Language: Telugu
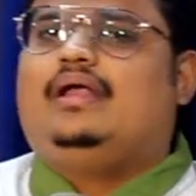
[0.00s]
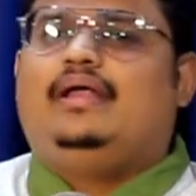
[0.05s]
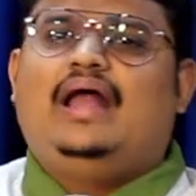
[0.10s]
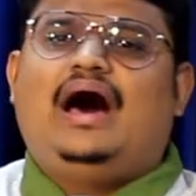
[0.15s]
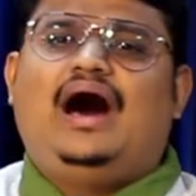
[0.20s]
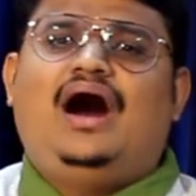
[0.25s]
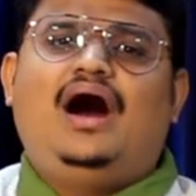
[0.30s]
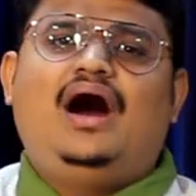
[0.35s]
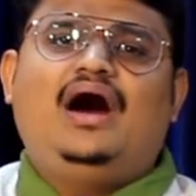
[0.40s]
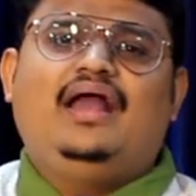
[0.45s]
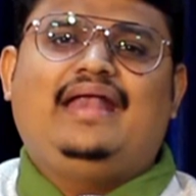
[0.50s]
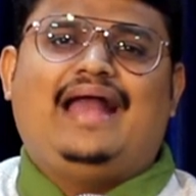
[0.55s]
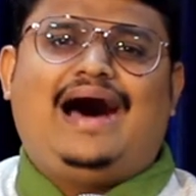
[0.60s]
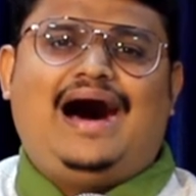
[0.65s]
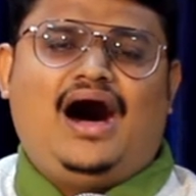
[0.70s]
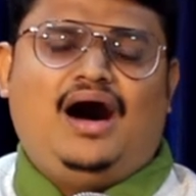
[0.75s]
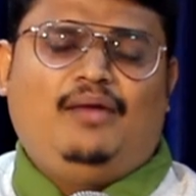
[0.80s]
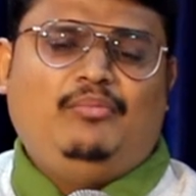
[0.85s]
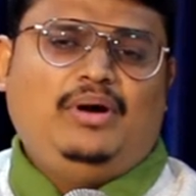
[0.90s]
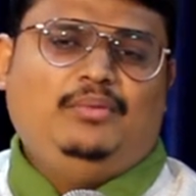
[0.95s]
నా
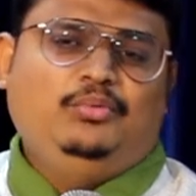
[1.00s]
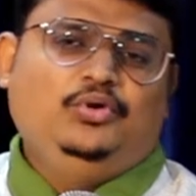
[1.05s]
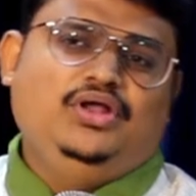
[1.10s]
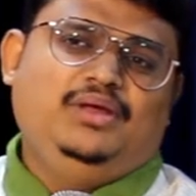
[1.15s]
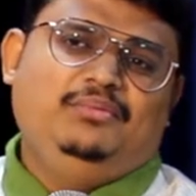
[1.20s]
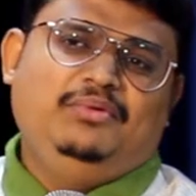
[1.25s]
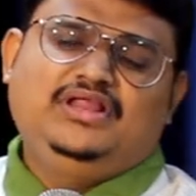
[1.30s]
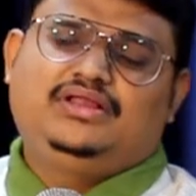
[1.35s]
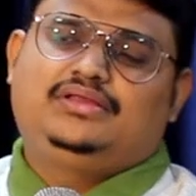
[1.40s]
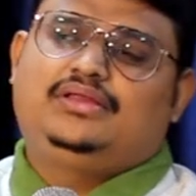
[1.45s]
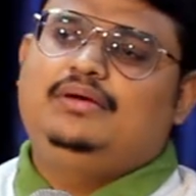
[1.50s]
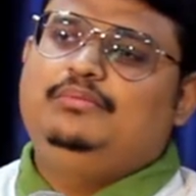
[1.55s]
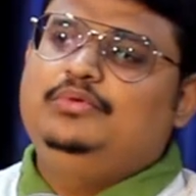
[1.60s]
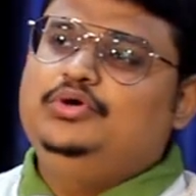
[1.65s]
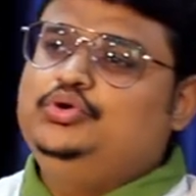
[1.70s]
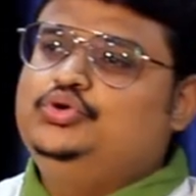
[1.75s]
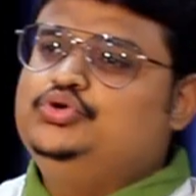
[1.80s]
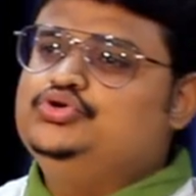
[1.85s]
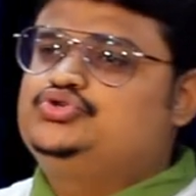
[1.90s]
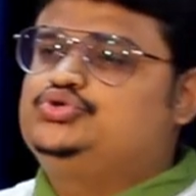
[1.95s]
నామము
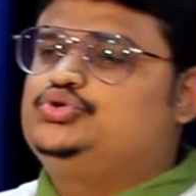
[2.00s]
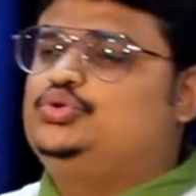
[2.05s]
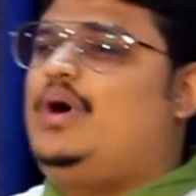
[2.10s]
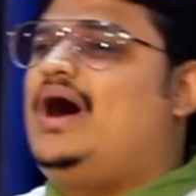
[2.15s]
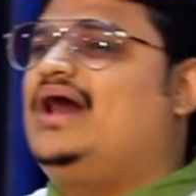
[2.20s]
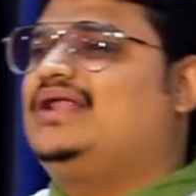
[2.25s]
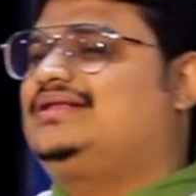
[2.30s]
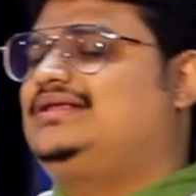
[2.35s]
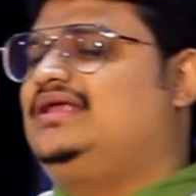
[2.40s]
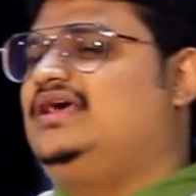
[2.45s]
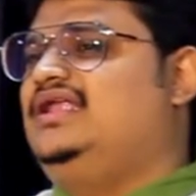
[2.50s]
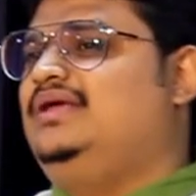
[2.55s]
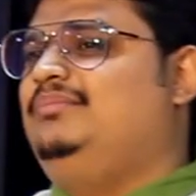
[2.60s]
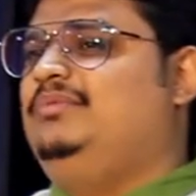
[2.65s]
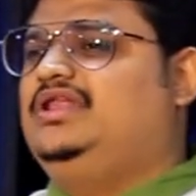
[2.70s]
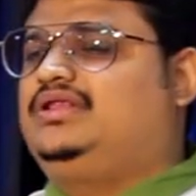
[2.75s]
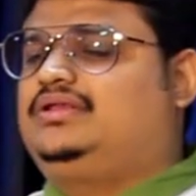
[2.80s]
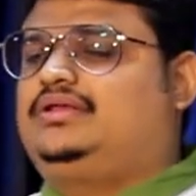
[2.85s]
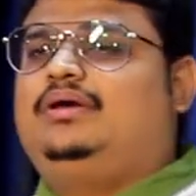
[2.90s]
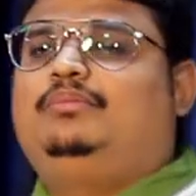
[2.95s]
నిమిత్తమును సువార్త
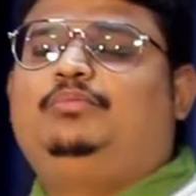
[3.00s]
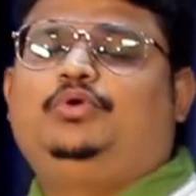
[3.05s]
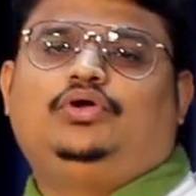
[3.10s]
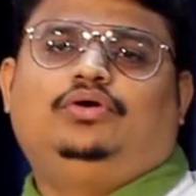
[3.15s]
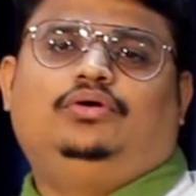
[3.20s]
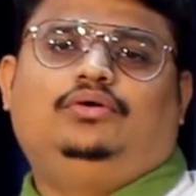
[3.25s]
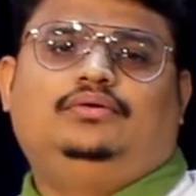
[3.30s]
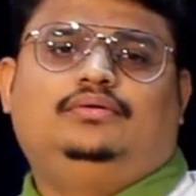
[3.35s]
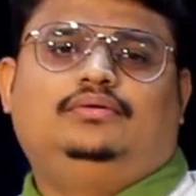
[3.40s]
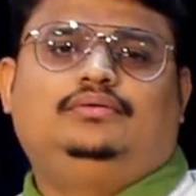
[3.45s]
నిమిత్తమును